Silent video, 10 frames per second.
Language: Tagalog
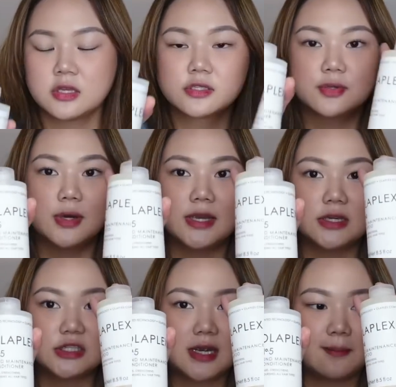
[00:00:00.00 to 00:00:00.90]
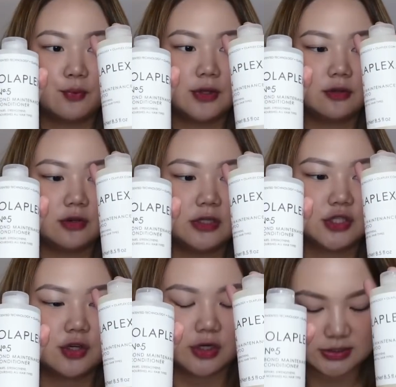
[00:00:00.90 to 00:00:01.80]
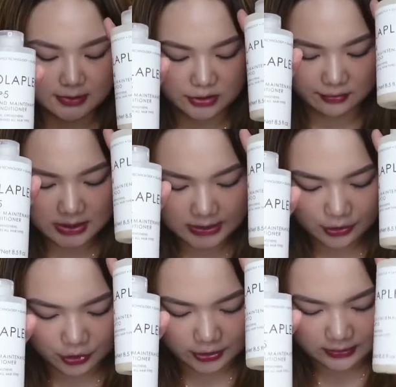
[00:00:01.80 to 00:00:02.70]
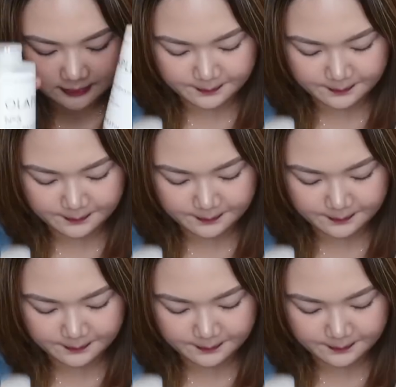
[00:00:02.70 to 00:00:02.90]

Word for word: So ayan, shampoo and conditioner. Smells really good.